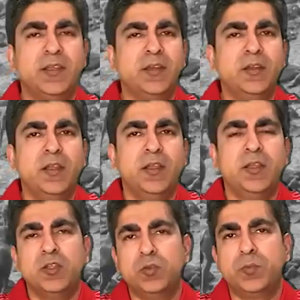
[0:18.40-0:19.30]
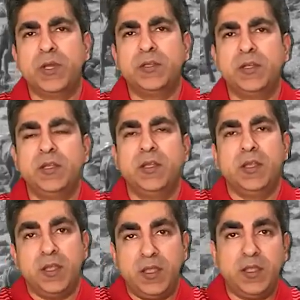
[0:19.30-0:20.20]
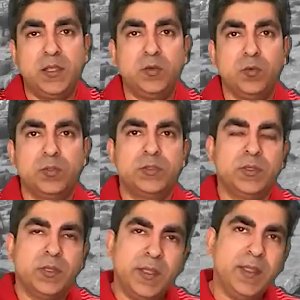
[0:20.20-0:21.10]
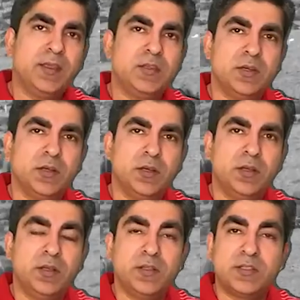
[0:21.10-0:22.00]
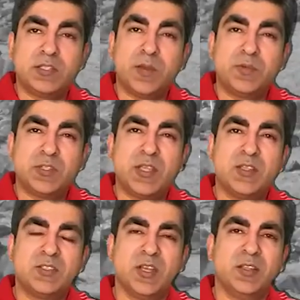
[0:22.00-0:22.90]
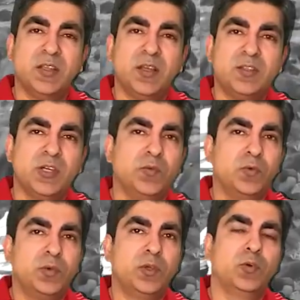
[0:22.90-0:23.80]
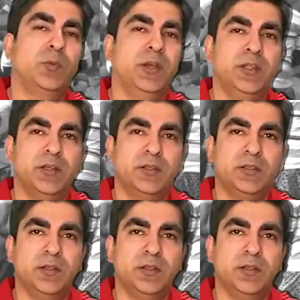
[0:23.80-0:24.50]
लेकिन हिंदू बरदरी एक ही रोज़ एक ही जगह सबसे ज़्यादा जानवरों की कुर्बानी करते